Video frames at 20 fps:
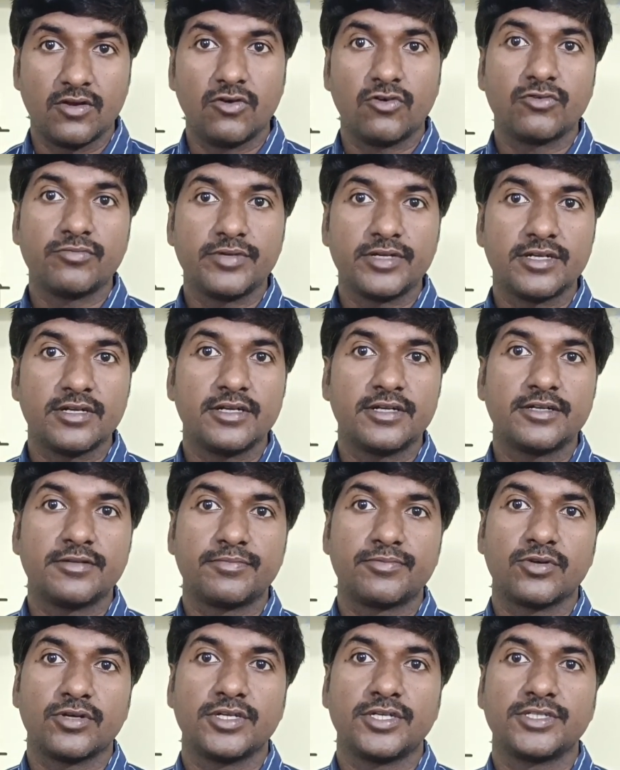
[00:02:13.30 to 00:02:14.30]
గవర్నమెంట్
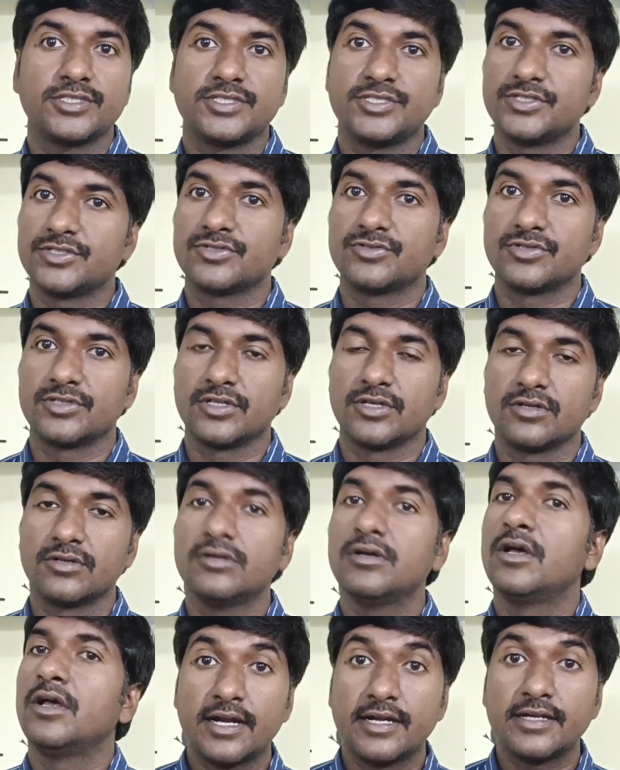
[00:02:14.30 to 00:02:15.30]
రిలేటెడ్ ప్రాజెక్ట్స్
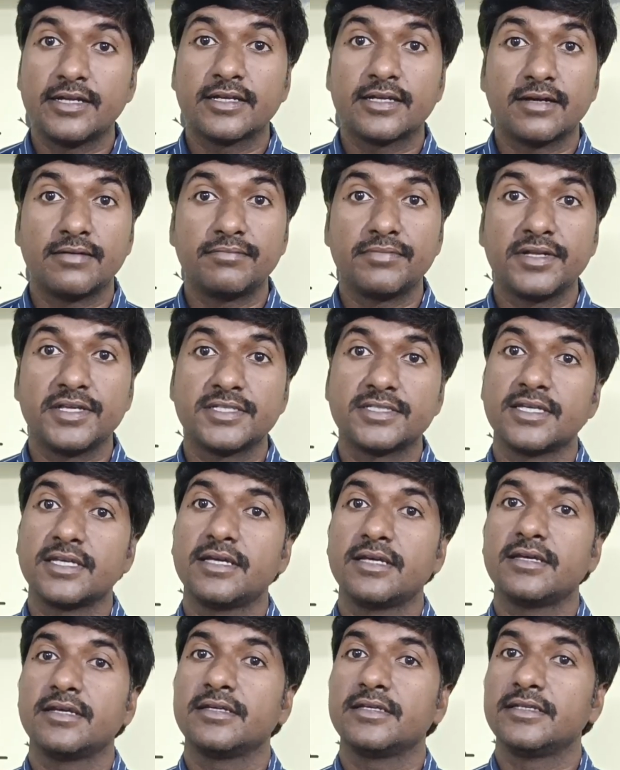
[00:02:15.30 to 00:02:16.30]
చేస్తుంటారో అలాంటి
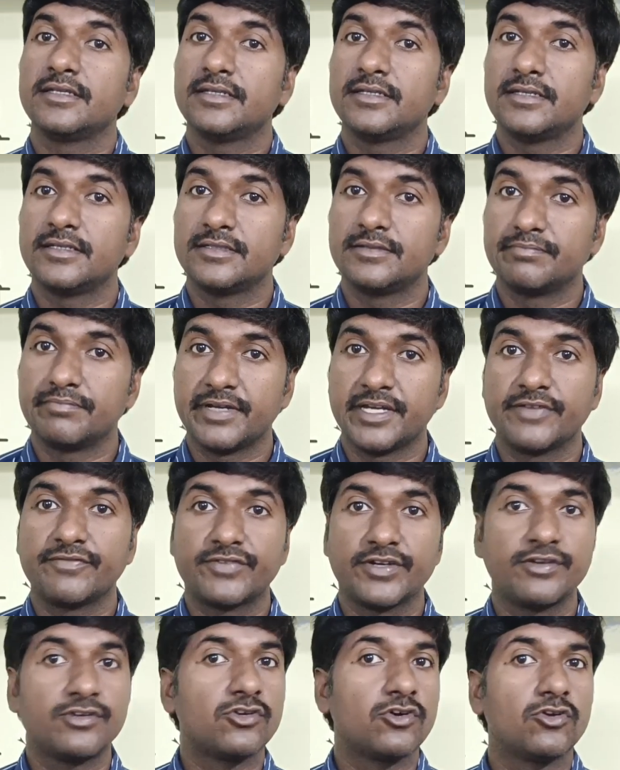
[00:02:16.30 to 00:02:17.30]
కంపెనీసే ఈ
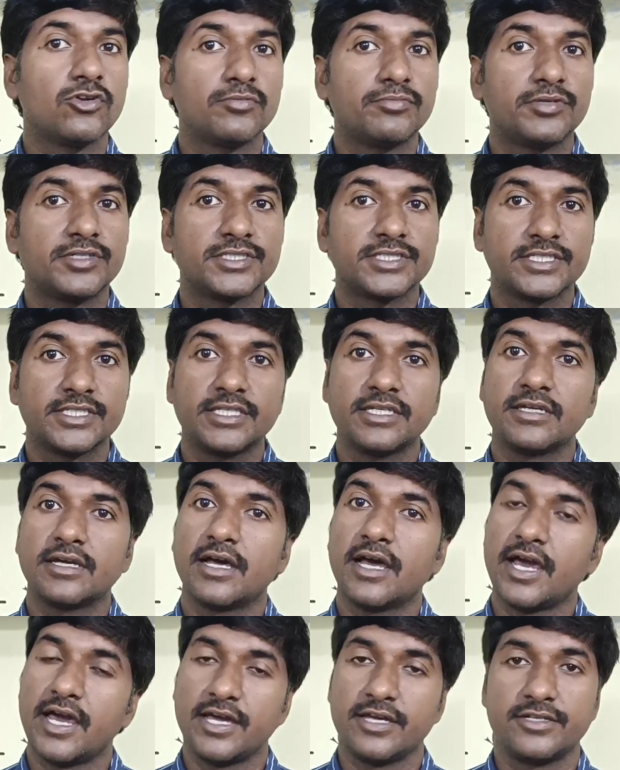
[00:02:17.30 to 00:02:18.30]
మెయిన్ ఫ్రేమ్ డెవలపర్స్ని
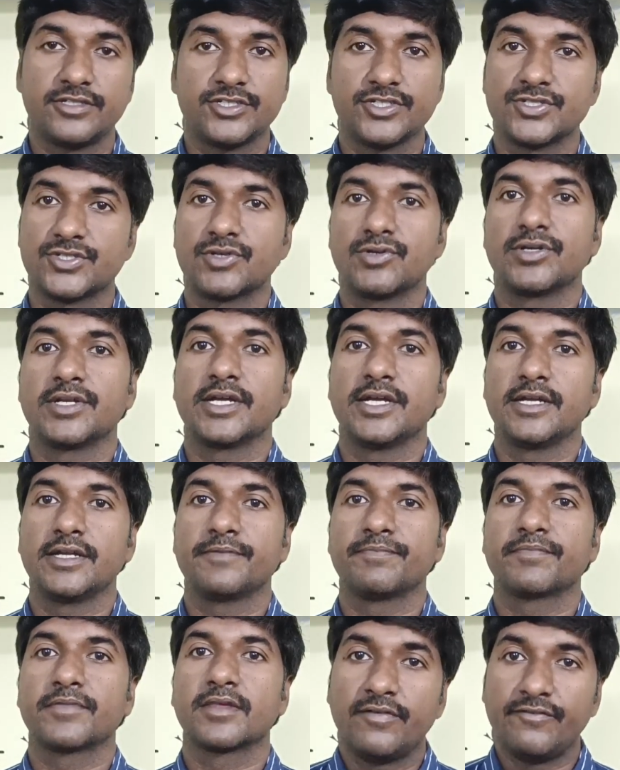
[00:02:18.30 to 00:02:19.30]
హైర్
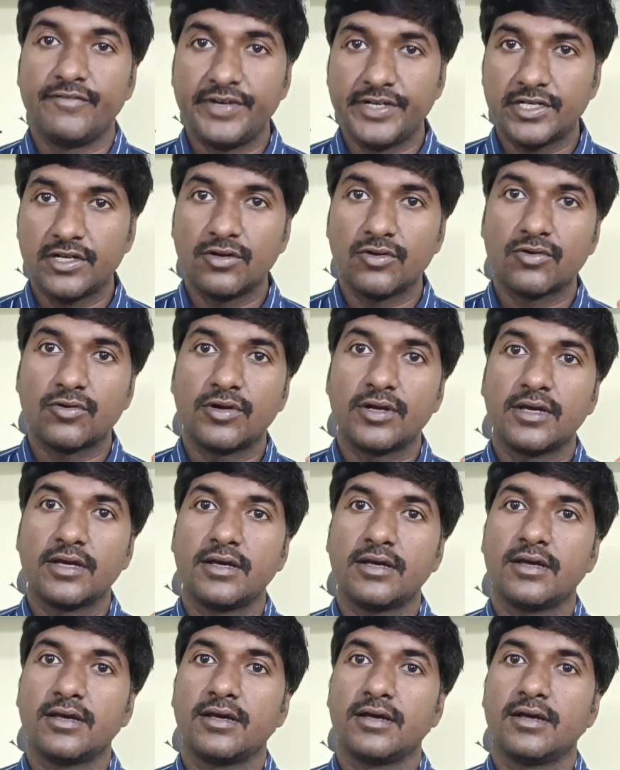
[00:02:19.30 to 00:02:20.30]
చేసుకుంటాయండి వీటిలో కూడా
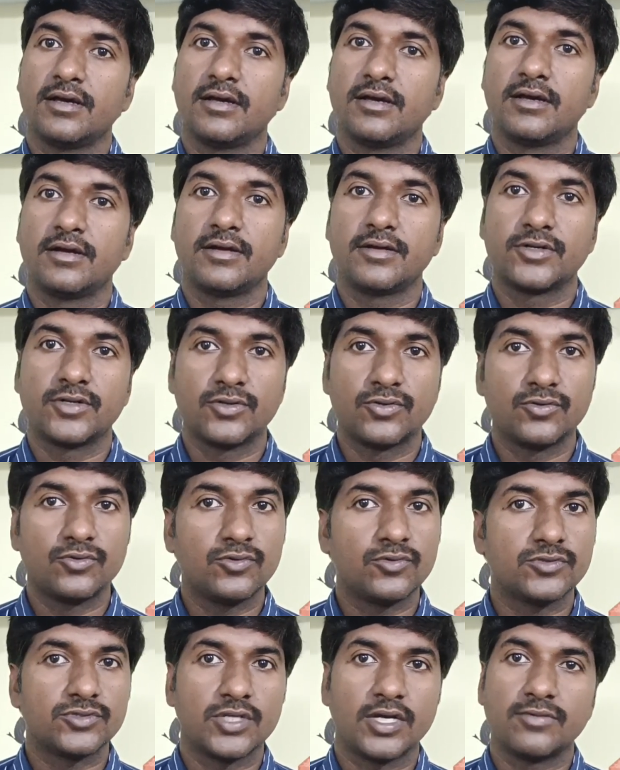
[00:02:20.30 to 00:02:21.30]

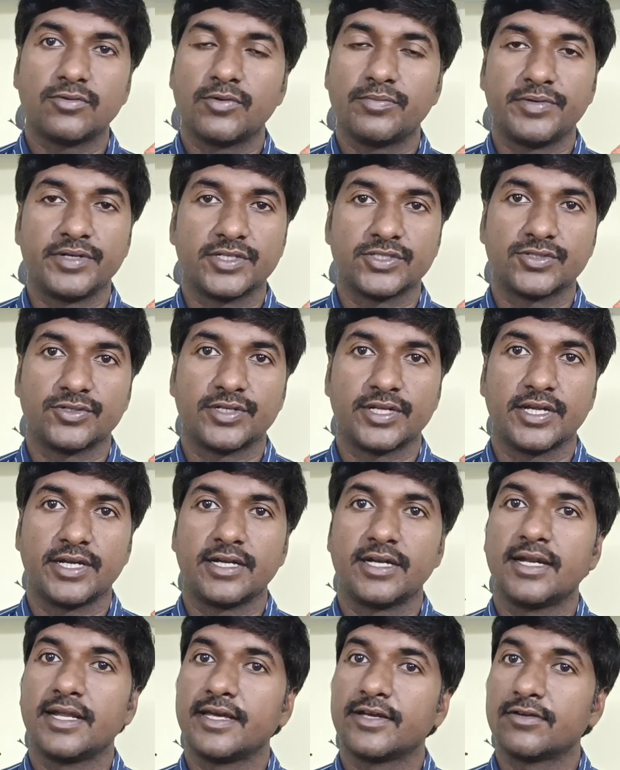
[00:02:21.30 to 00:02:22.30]
టూ జాబ్ ఓపెనింగ్స్
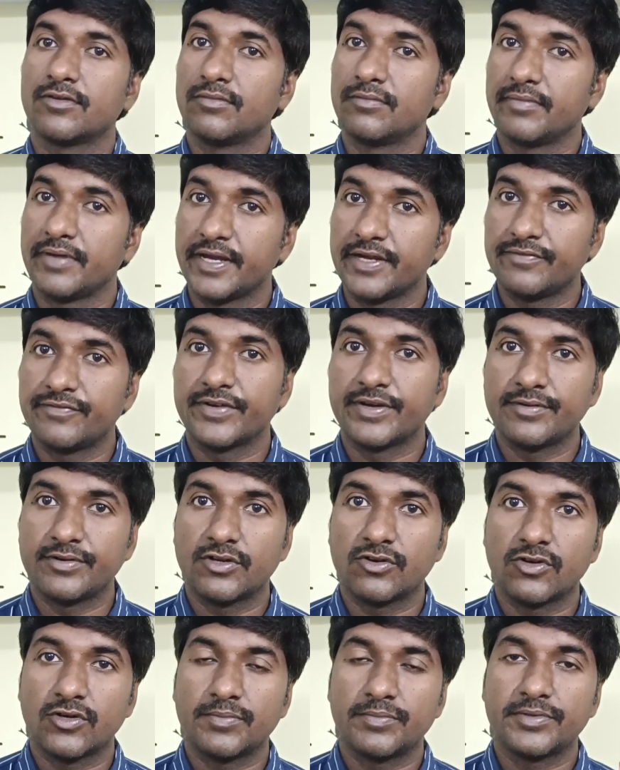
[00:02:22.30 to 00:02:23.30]
ఉంటాయండి లైక్ మెయిన్ ఫ్రేమ్
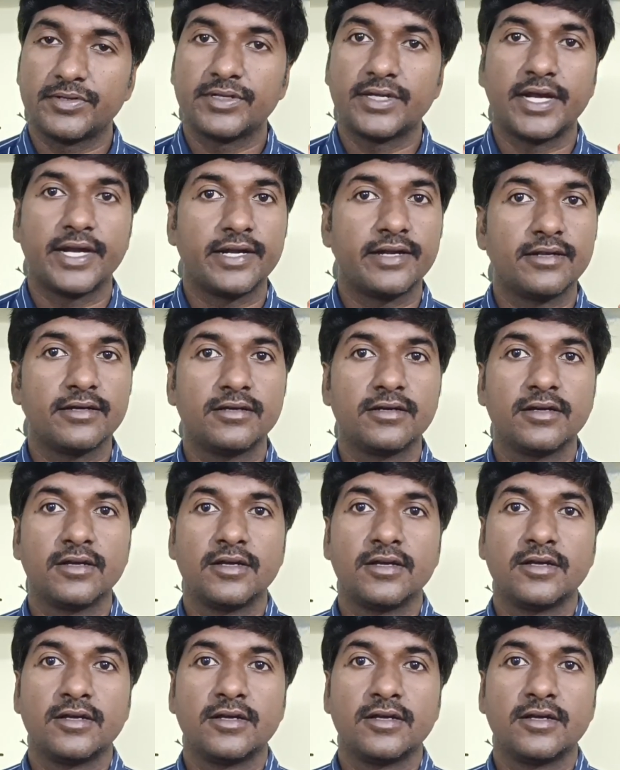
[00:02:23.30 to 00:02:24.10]
డెవలపర్ అండ్